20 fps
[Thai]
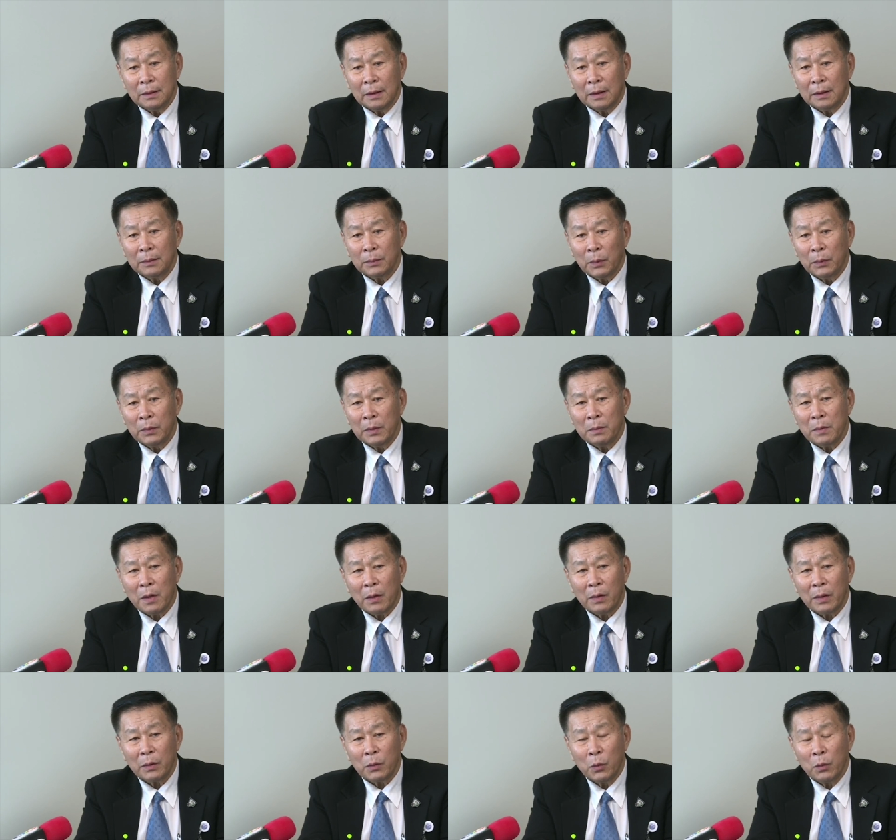นะผมถึงบ
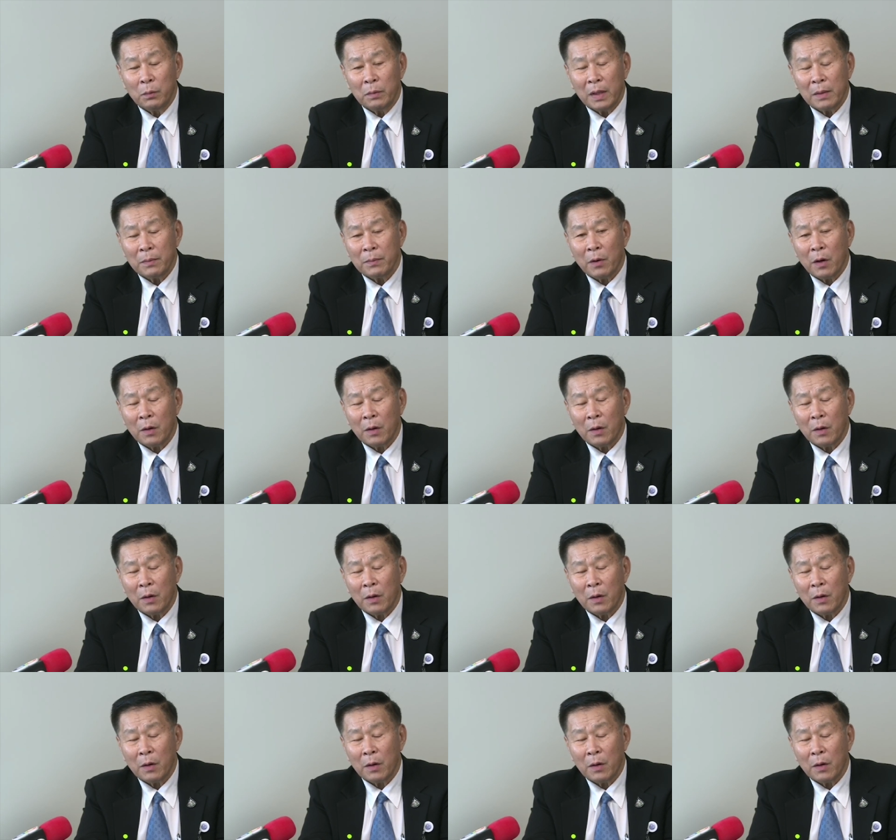อกว่าคุณไม่